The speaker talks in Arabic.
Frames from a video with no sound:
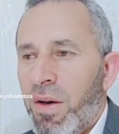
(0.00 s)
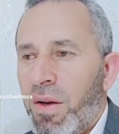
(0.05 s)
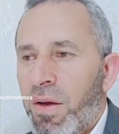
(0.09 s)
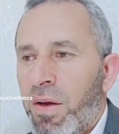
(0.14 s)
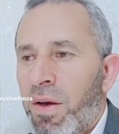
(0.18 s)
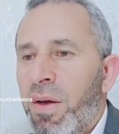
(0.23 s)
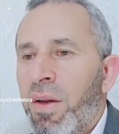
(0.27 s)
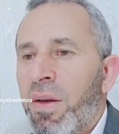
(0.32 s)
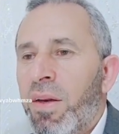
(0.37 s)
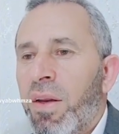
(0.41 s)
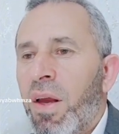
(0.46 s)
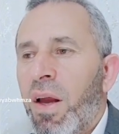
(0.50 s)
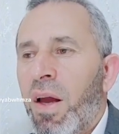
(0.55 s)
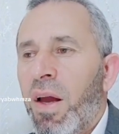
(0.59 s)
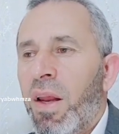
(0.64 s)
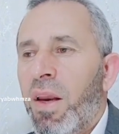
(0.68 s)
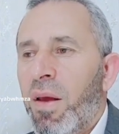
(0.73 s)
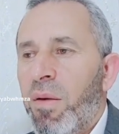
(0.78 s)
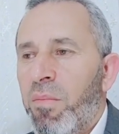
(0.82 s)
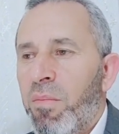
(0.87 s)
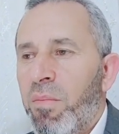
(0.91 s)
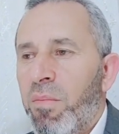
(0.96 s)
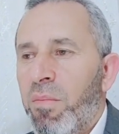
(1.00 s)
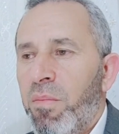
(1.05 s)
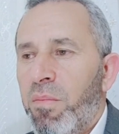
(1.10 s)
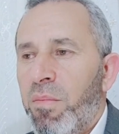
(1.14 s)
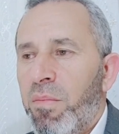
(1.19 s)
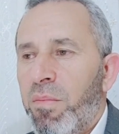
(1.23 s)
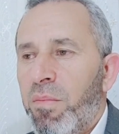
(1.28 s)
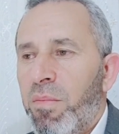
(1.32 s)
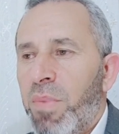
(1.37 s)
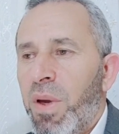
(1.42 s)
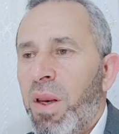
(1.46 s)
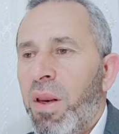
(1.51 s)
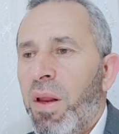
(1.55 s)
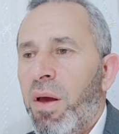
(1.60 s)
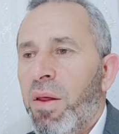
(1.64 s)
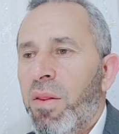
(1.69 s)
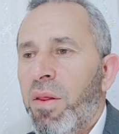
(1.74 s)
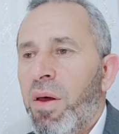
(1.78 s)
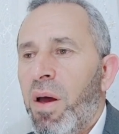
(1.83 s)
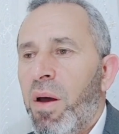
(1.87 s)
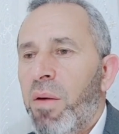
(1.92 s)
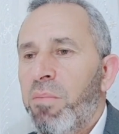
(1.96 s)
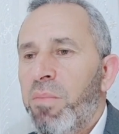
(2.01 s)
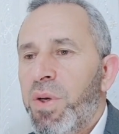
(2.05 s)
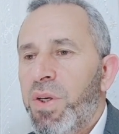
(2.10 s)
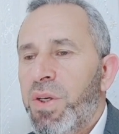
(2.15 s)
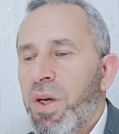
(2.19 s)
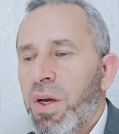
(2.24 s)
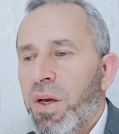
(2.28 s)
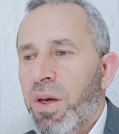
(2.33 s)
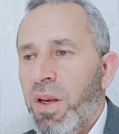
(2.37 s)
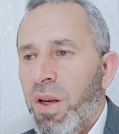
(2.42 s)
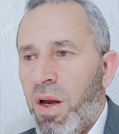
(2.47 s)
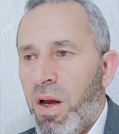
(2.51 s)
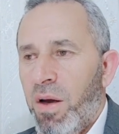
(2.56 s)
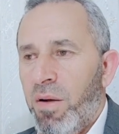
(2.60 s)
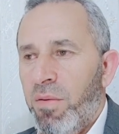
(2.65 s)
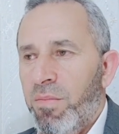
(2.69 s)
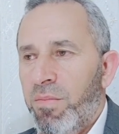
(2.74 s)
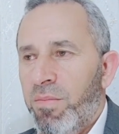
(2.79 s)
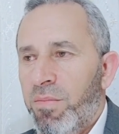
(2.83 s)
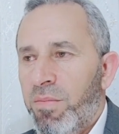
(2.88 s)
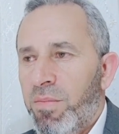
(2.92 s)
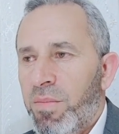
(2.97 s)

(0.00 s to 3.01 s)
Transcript: عنا ألم بالعظام بشكل عام